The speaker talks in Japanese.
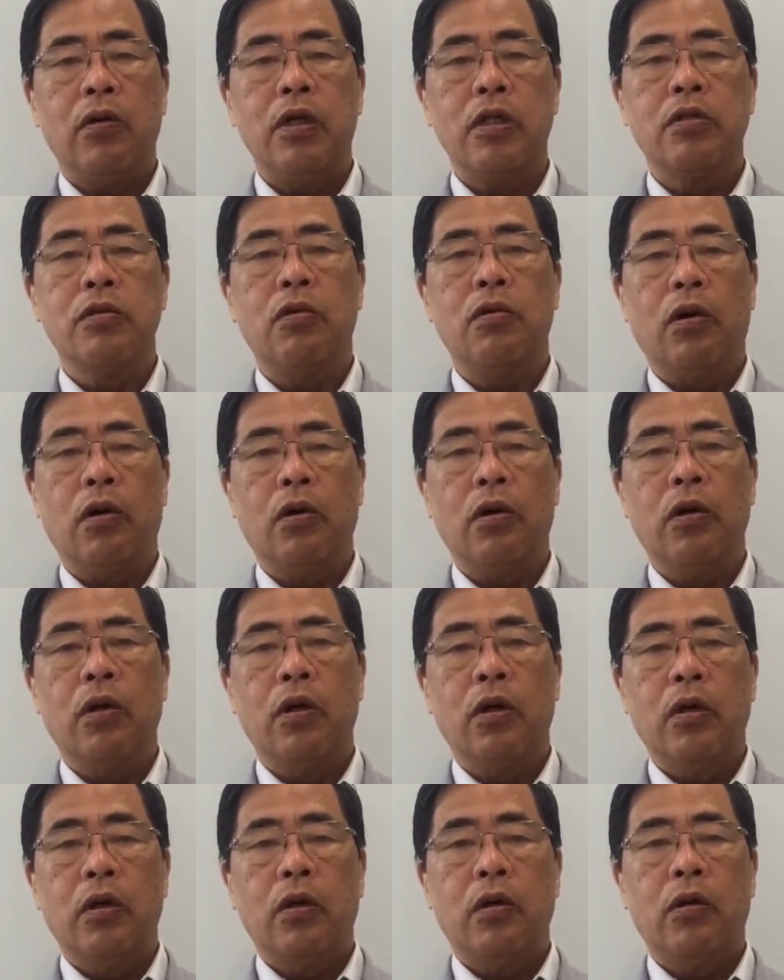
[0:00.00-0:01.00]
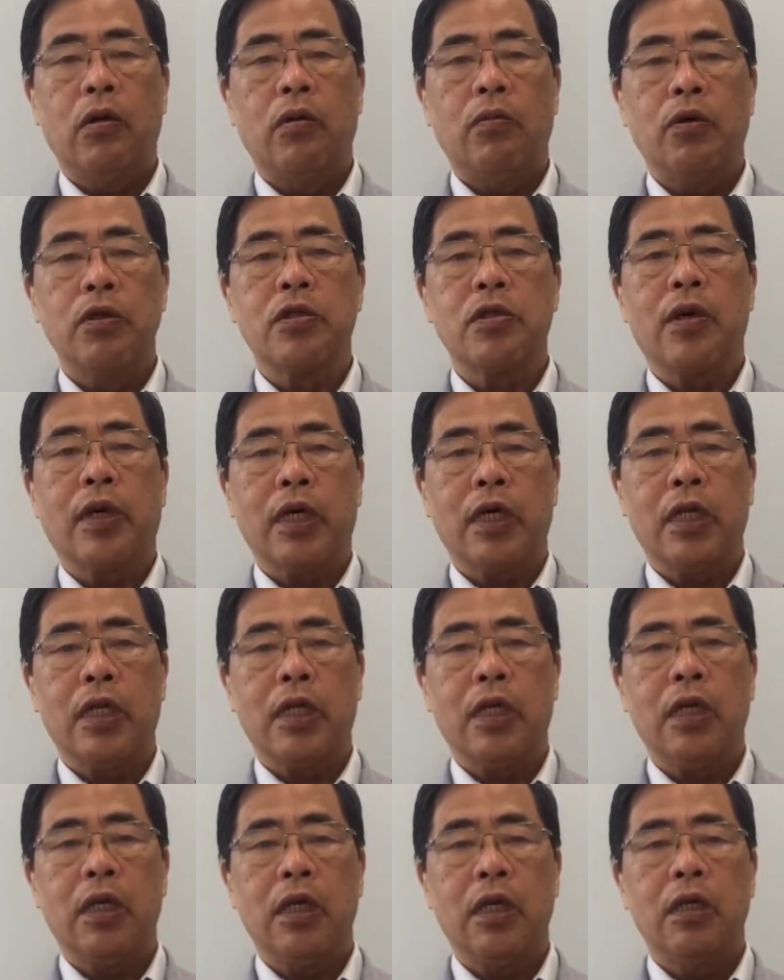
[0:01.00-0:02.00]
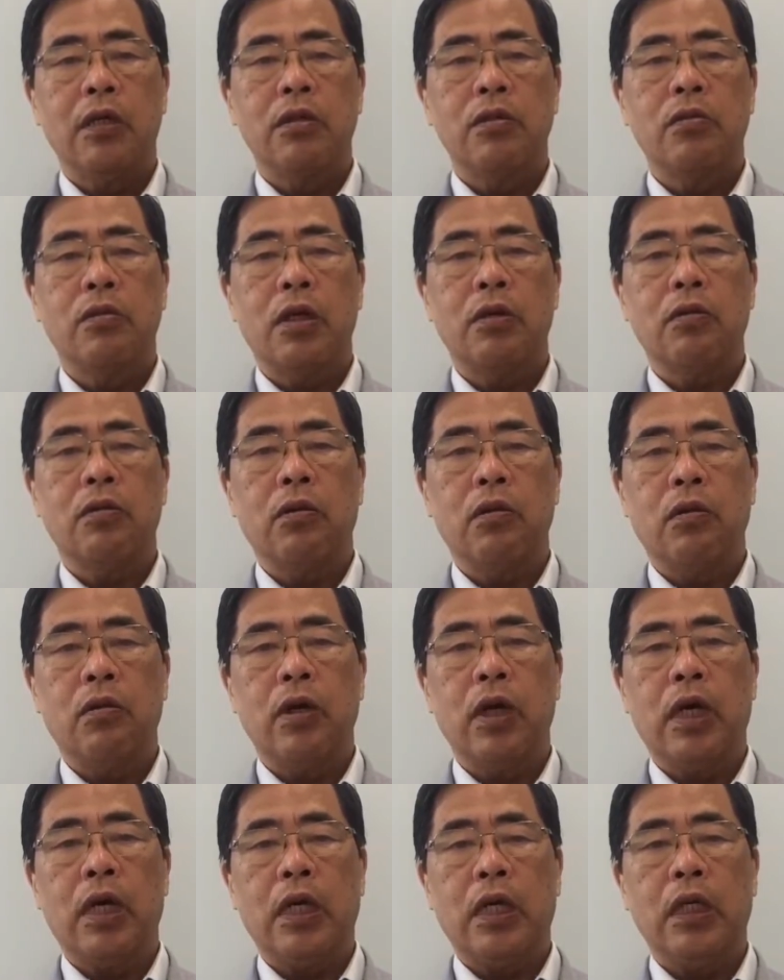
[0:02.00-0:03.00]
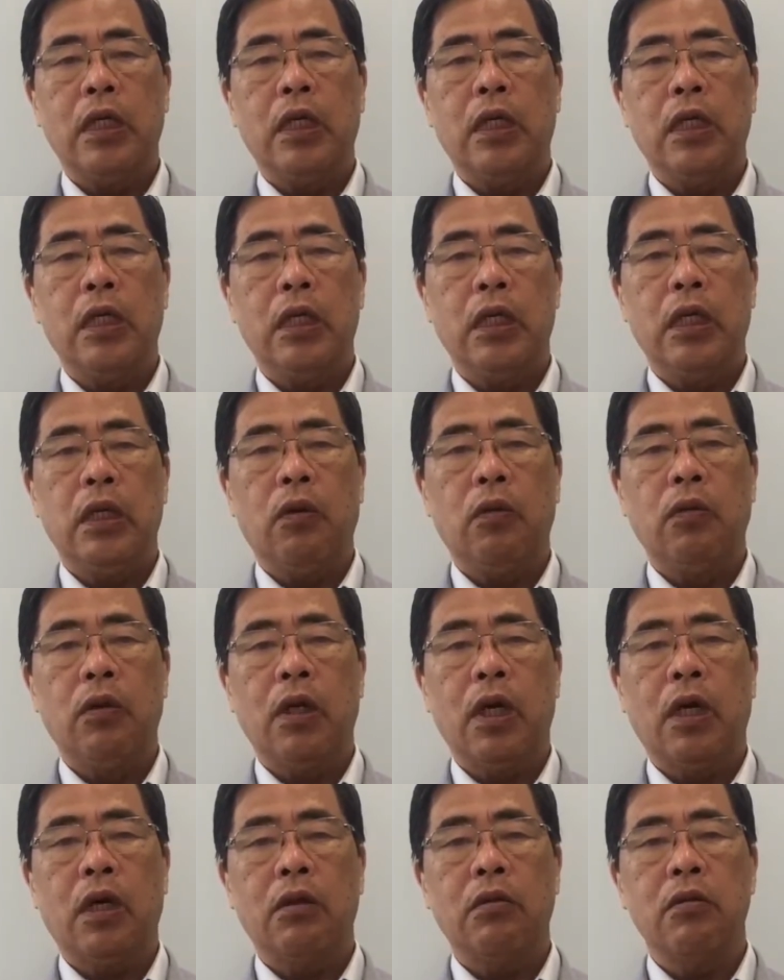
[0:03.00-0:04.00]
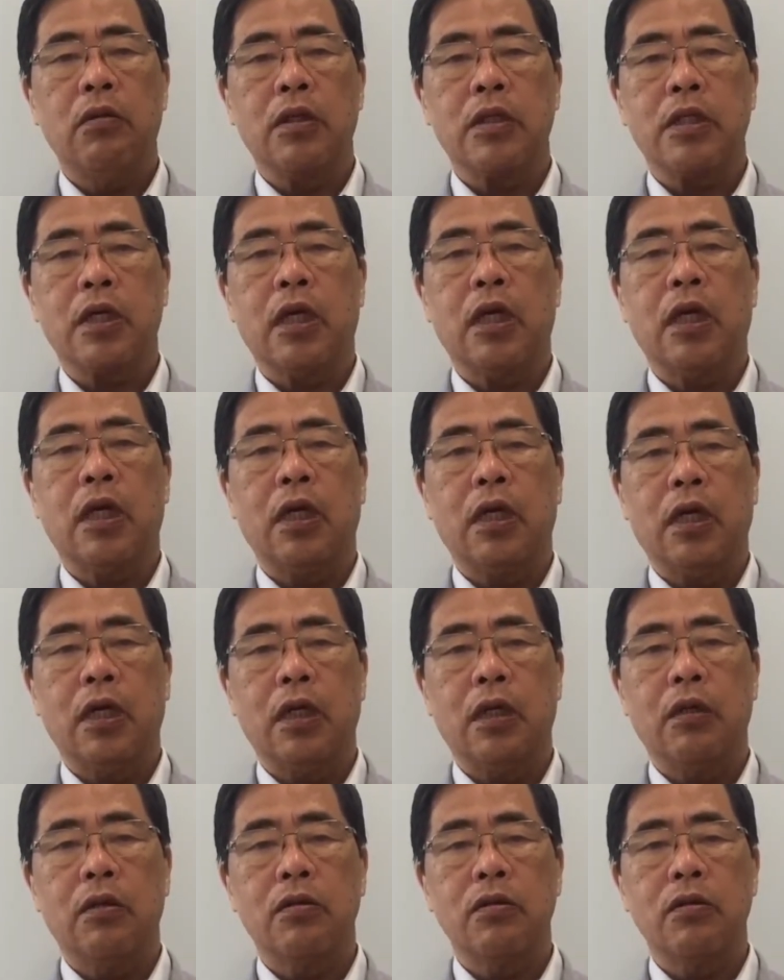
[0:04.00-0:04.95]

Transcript: 熱を持つわけで、そうなると、やはり温暖化というのは避けられない。